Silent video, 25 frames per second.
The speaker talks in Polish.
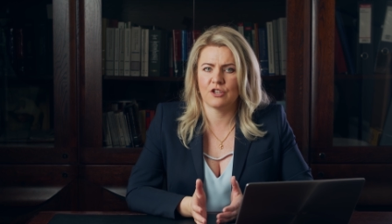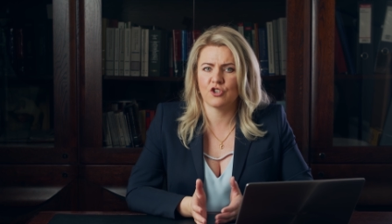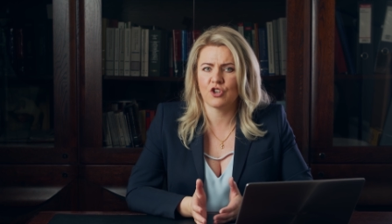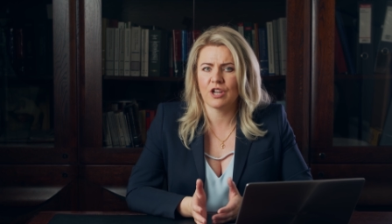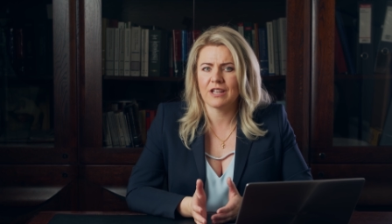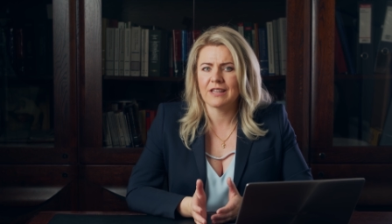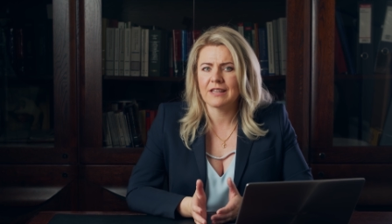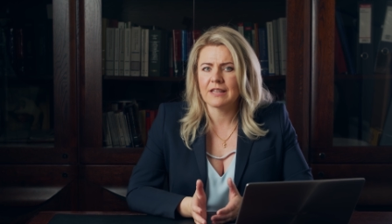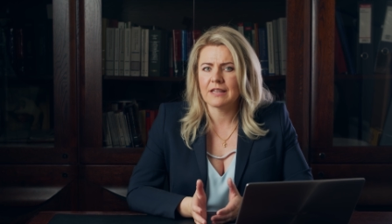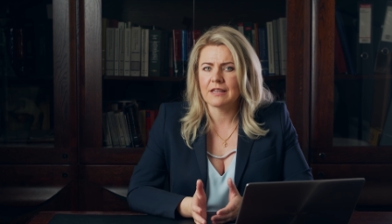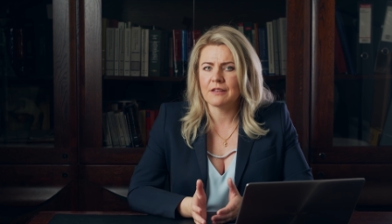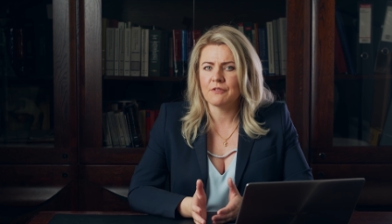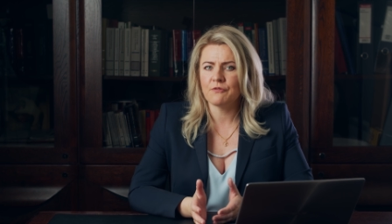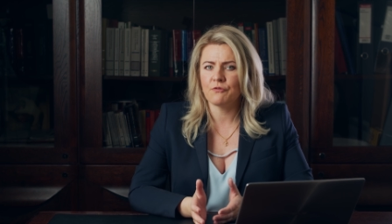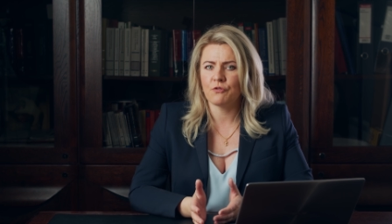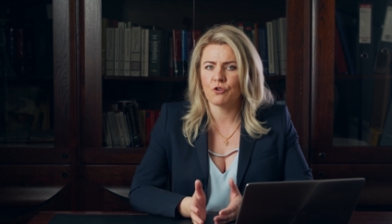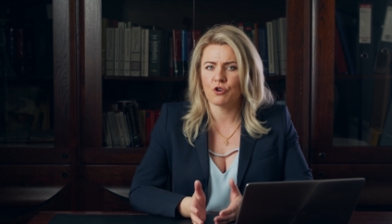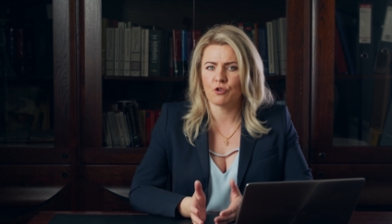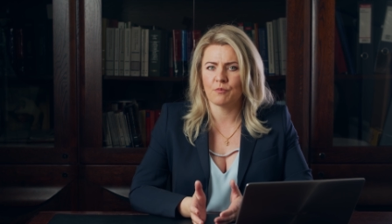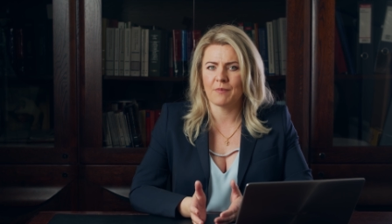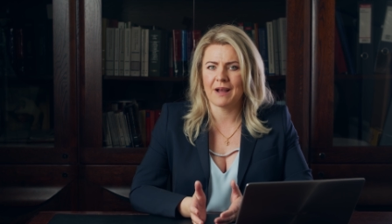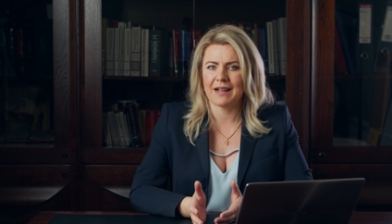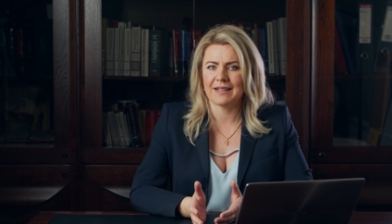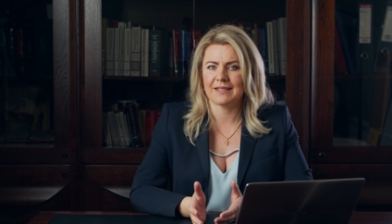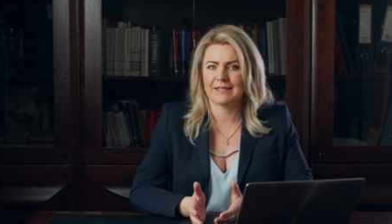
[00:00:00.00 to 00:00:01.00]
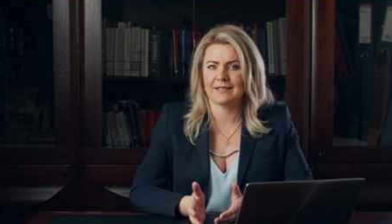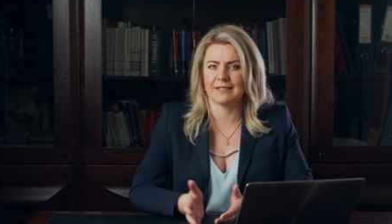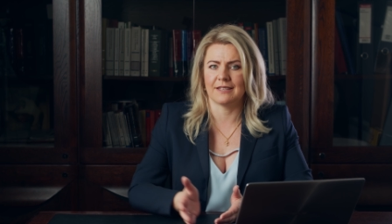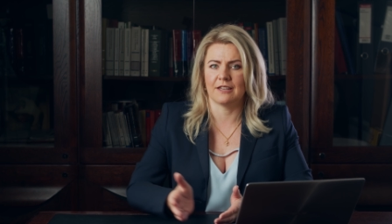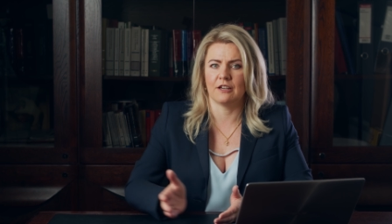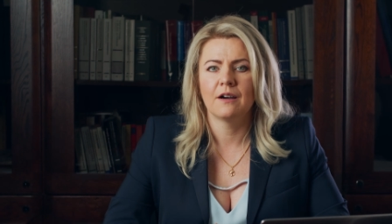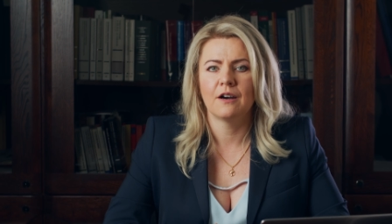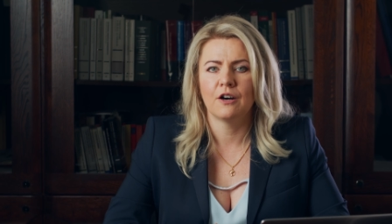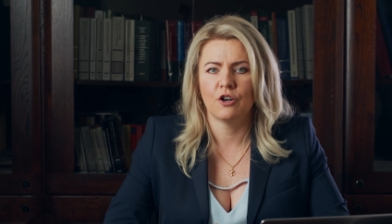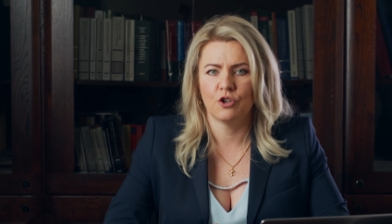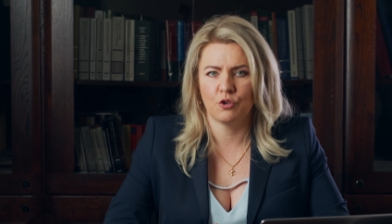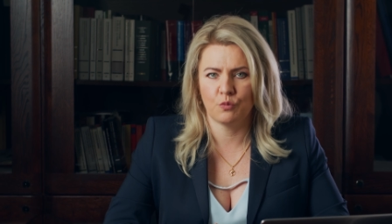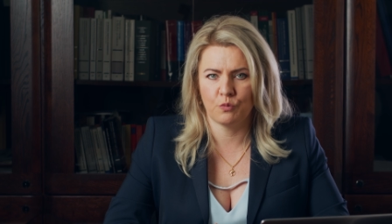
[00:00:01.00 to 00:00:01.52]
żadnej informacji.
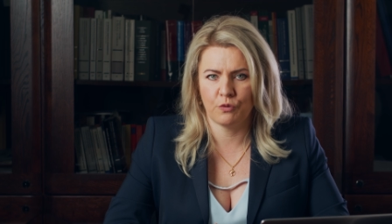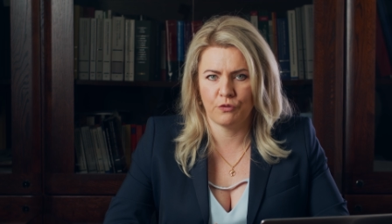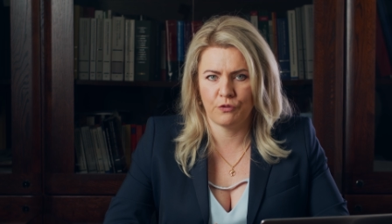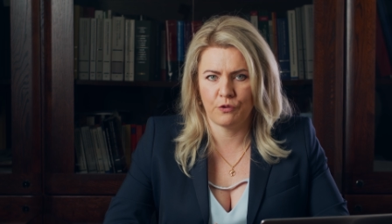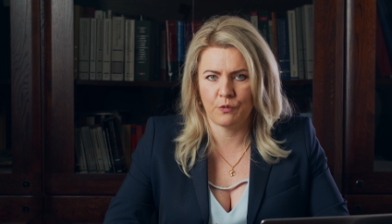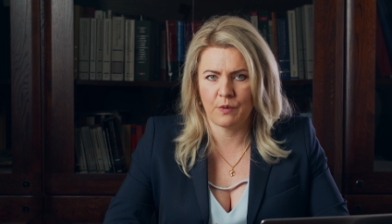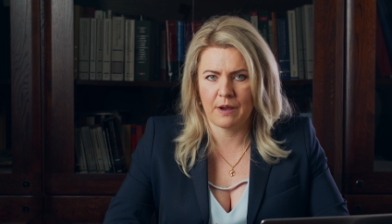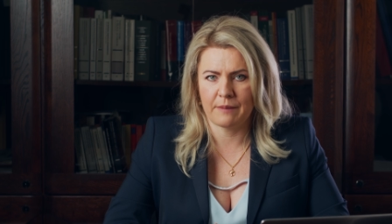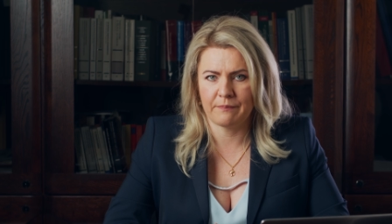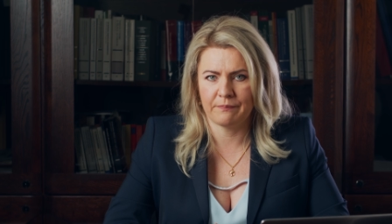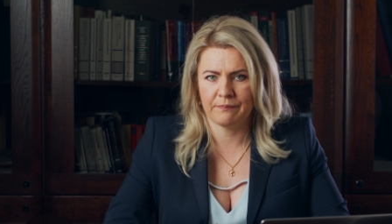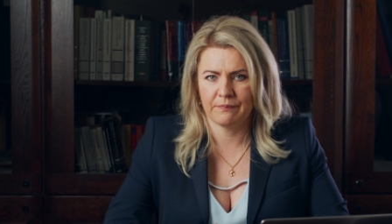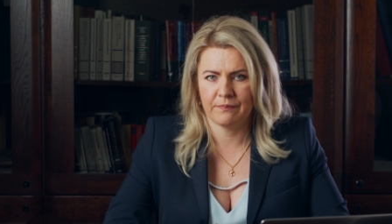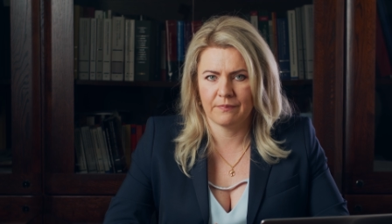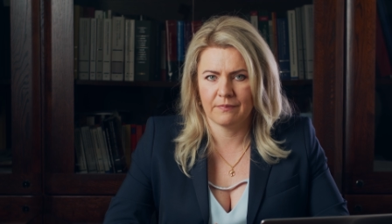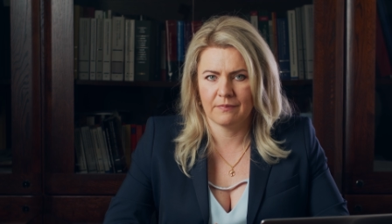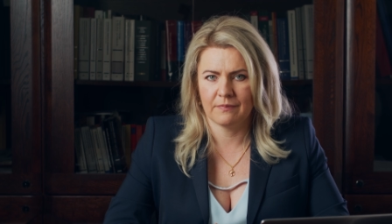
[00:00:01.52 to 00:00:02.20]
Odmówiłam.